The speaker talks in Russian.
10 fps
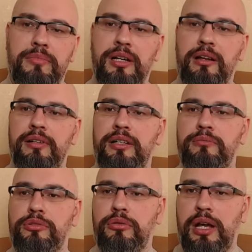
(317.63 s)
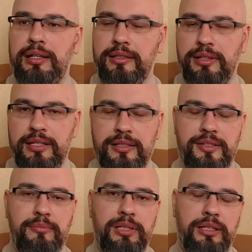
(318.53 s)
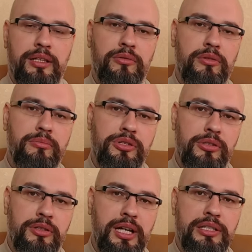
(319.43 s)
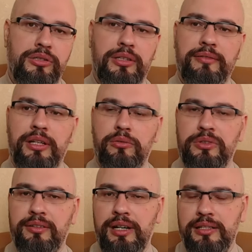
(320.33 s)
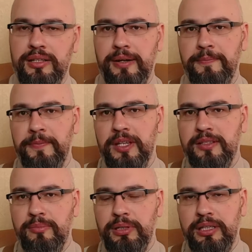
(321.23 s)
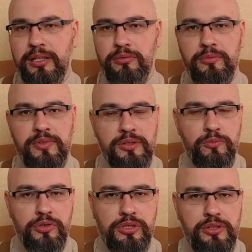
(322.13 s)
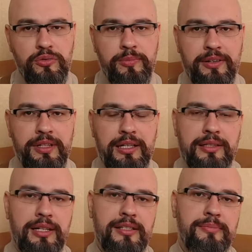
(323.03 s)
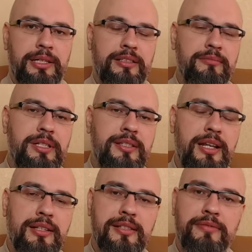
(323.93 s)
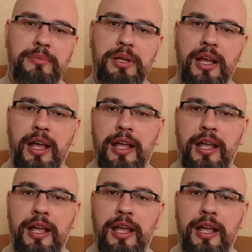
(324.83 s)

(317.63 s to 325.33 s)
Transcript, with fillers: Мы говорим, что а давайте заблокируем счета человеку, давайте заблокируем возможность управлять транспортными средствами.